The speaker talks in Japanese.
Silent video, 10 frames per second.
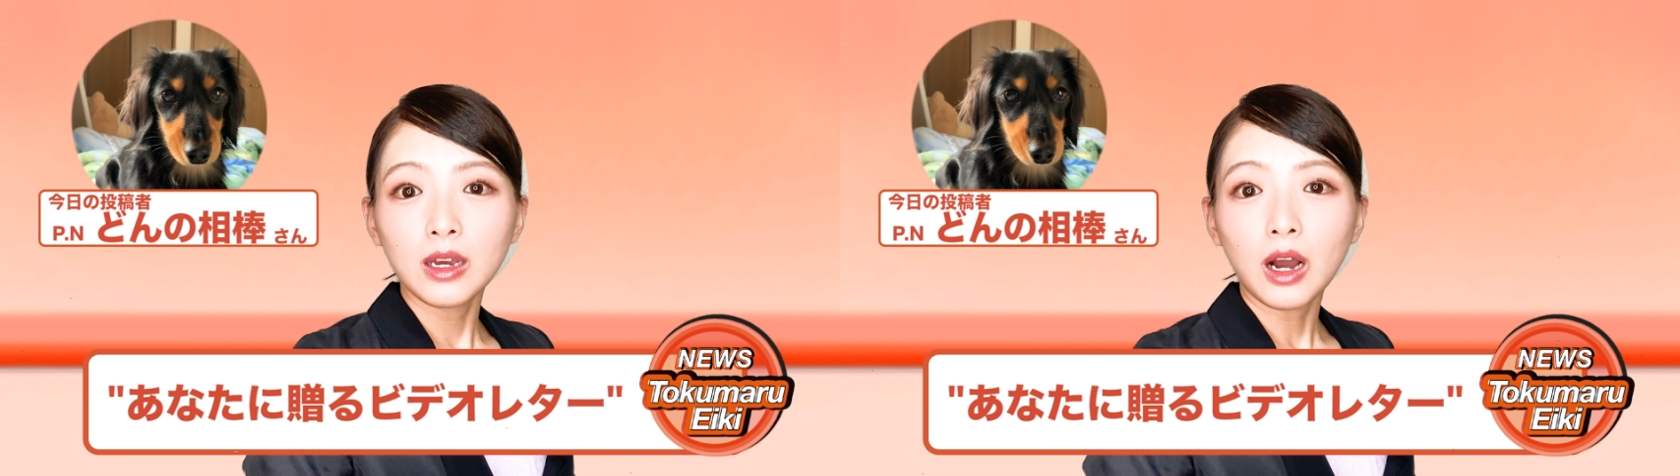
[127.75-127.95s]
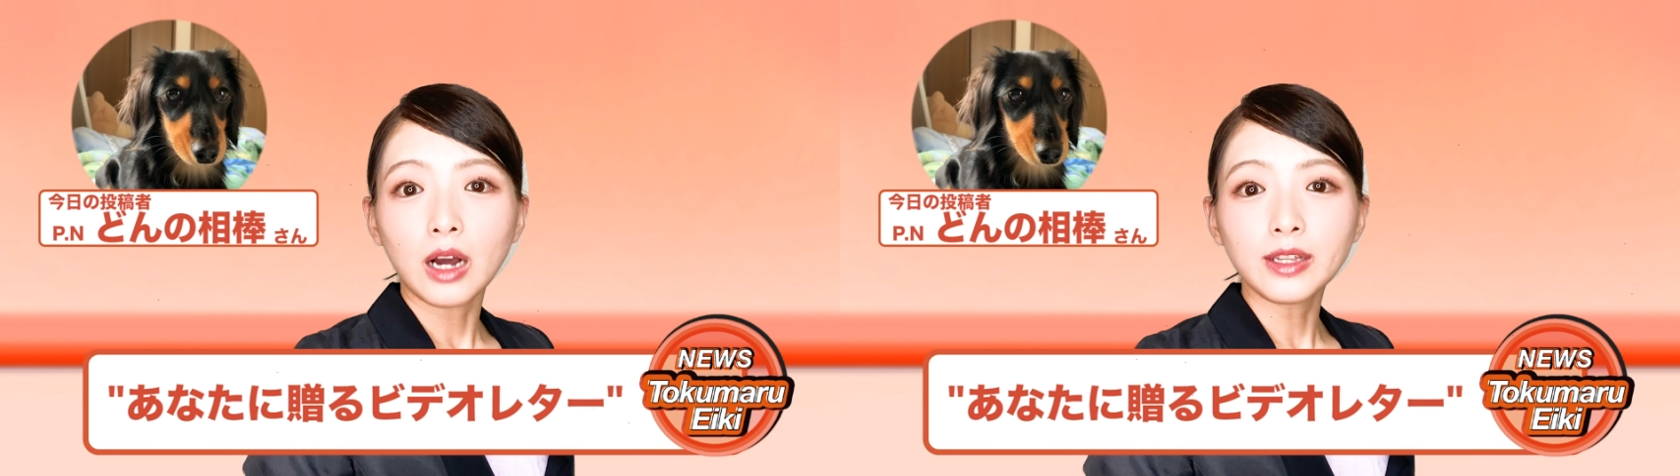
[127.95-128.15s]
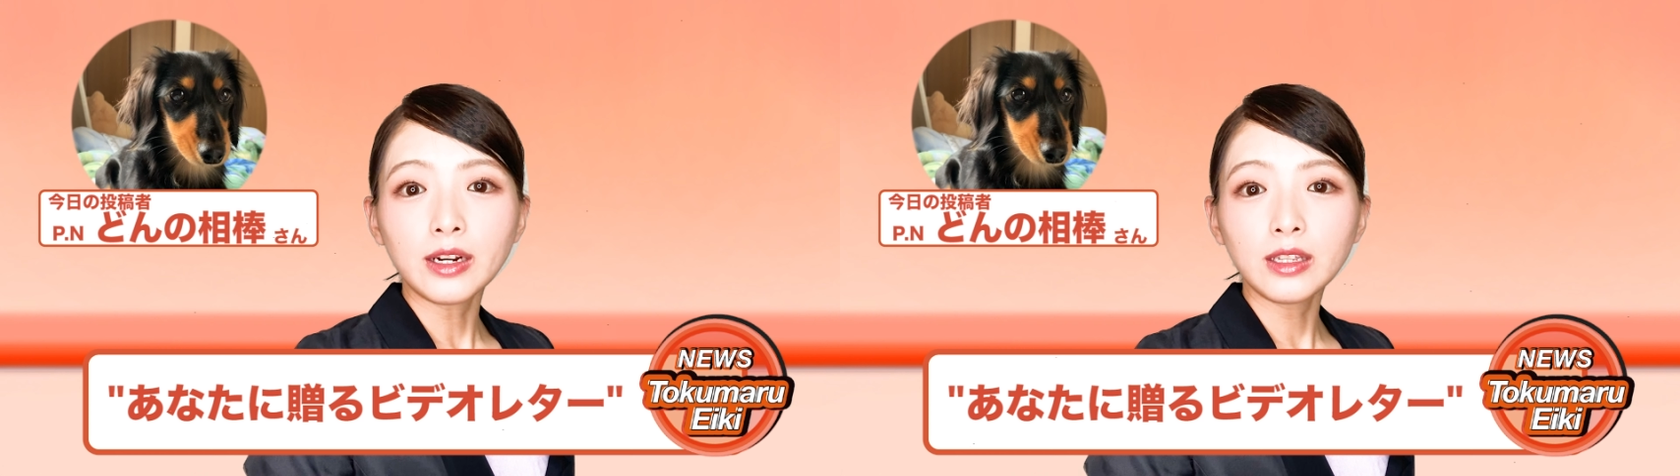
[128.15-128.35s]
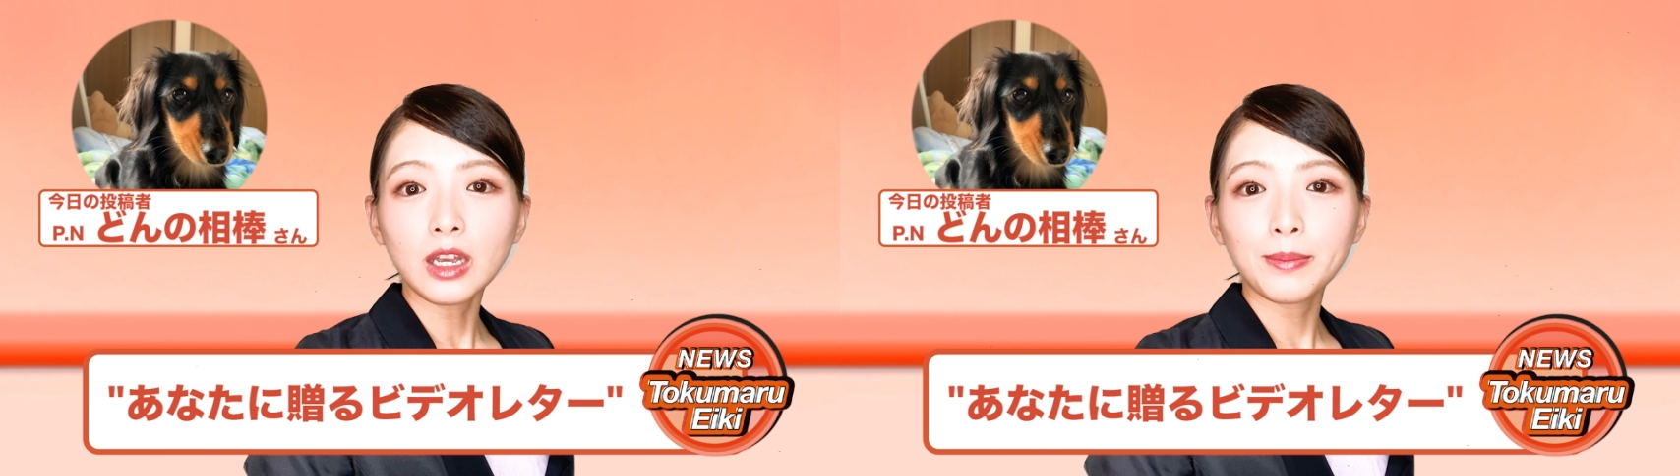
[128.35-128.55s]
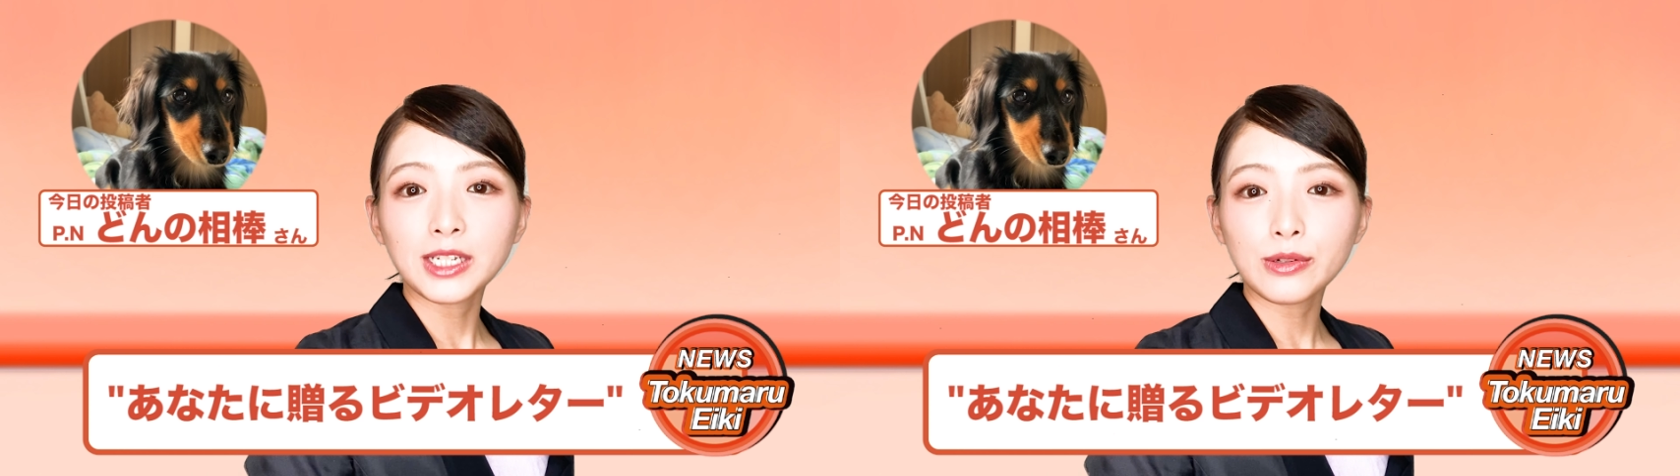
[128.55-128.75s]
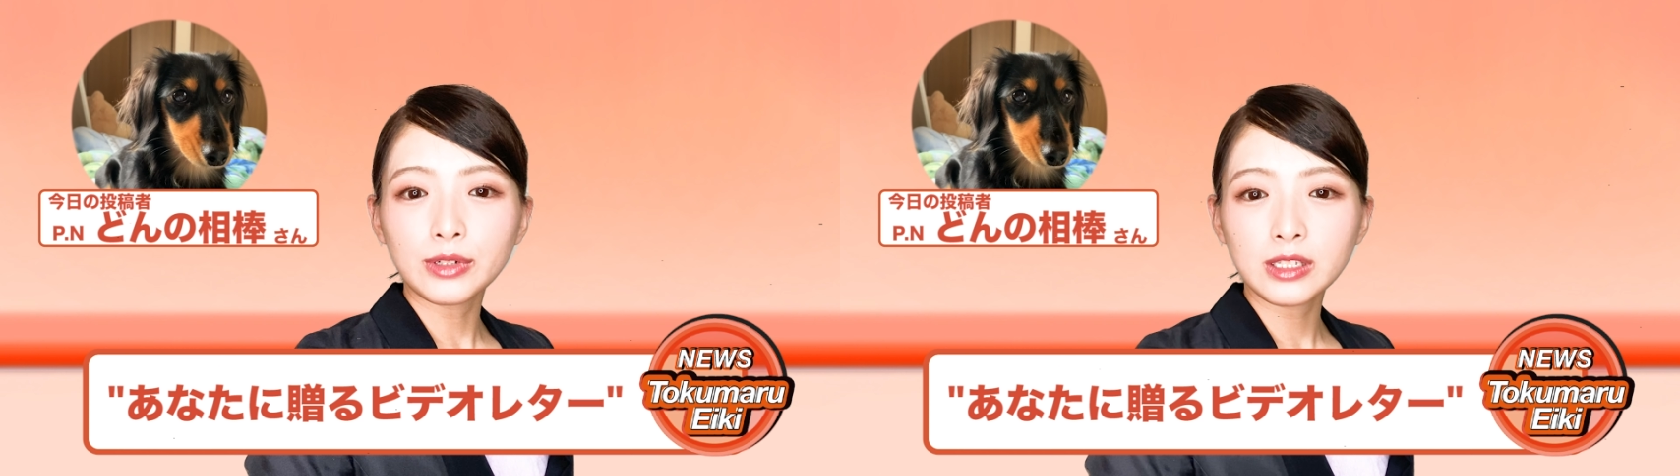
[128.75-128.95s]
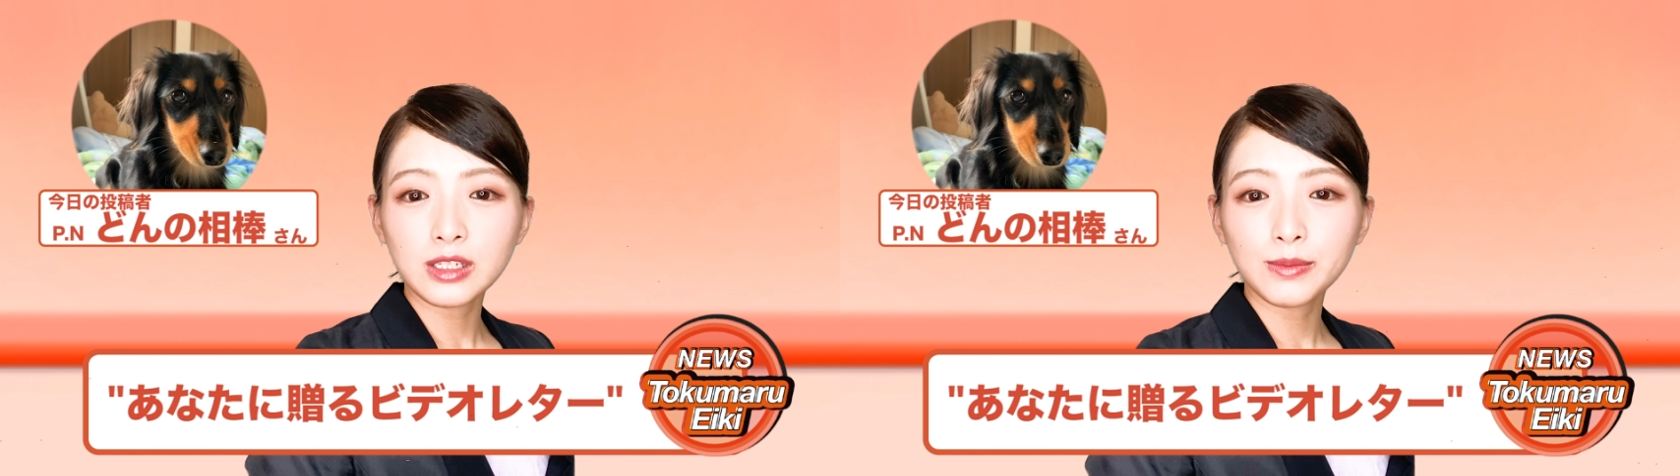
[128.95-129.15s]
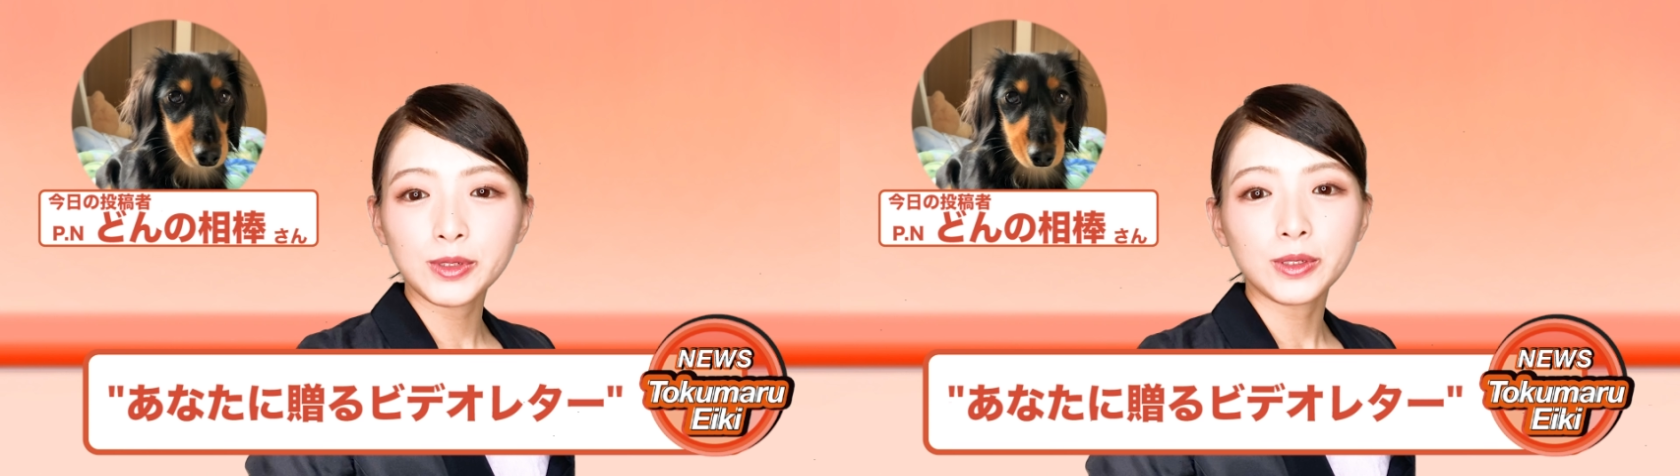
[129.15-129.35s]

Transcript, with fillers: 離れた場所に住